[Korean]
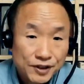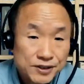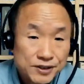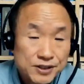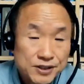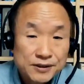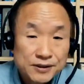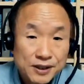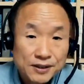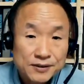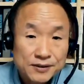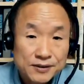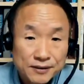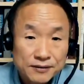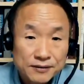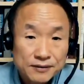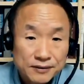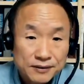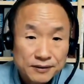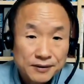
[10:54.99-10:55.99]
2차
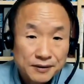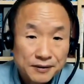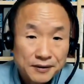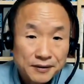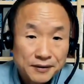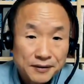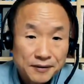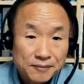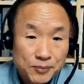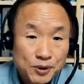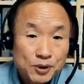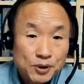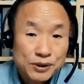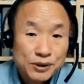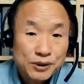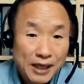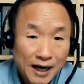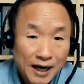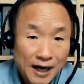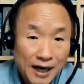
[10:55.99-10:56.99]
대회에서는
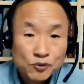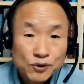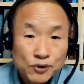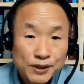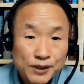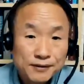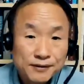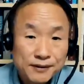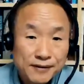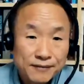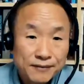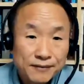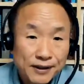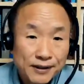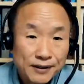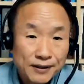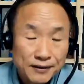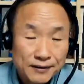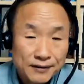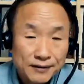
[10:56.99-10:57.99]
미국이 압도했기
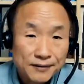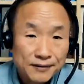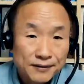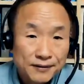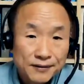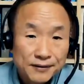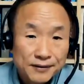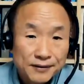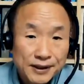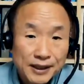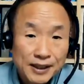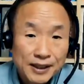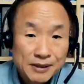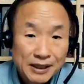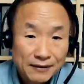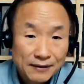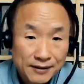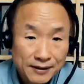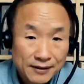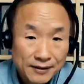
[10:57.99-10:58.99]
때문에
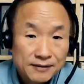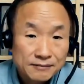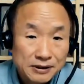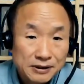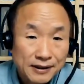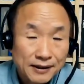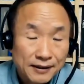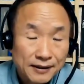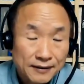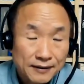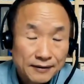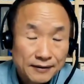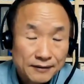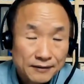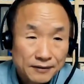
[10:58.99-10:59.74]
게임이 안 되는 겁니다.